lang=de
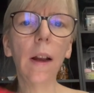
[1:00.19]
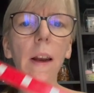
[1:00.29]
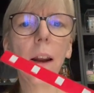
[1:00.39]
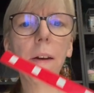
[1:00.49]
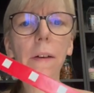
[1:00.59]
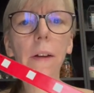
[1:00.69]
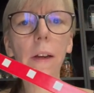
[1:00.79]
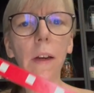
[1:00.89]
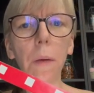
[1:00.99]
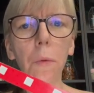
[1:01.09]
landen die
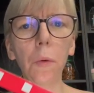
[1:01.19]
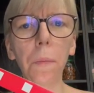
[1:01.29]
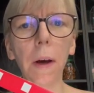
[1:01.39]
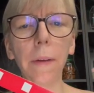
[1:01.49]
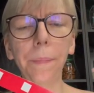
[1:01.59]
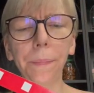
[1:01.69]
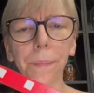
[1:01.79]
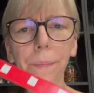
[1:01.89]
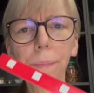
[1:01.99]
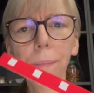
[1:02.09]
in der Blutbahn
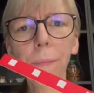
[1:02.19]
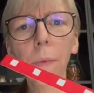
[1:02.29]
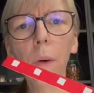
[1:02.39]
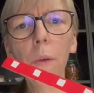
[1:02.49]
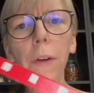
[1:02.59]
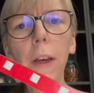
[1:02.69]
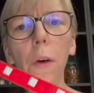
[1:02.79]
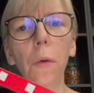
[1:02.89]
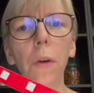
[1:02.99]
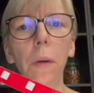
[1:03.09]
und die
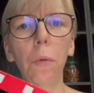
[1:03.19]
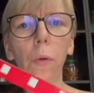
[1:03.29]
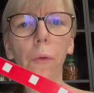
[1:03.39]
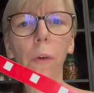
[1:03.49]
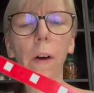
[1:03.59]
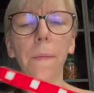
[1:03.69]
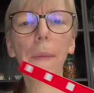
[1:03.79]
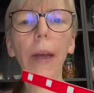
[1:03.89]
erhöhen den Blutzucker.